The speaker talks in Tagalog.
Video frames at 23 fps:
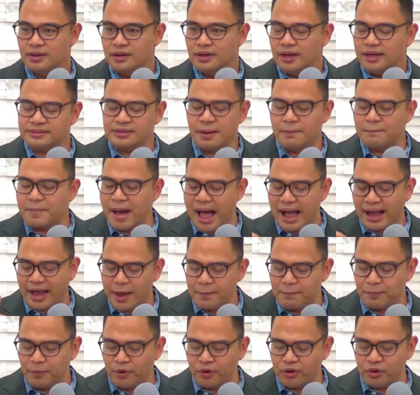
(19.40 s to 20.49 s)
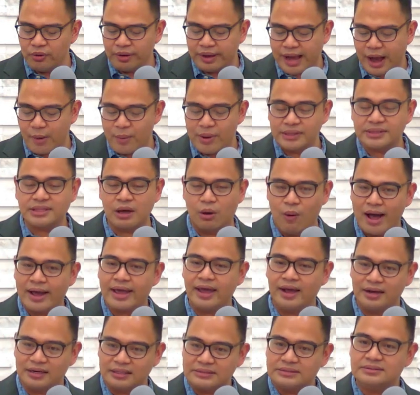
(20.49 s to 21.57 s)
Isang bagay po yung ikaw ay
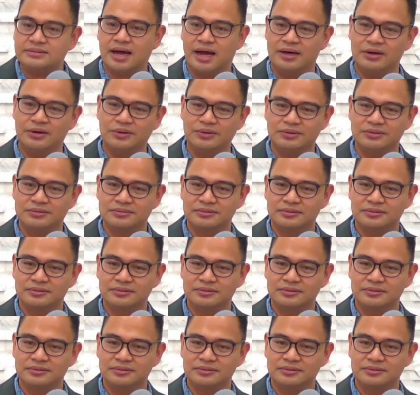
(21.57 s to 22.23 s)
tawaging Kristiyano.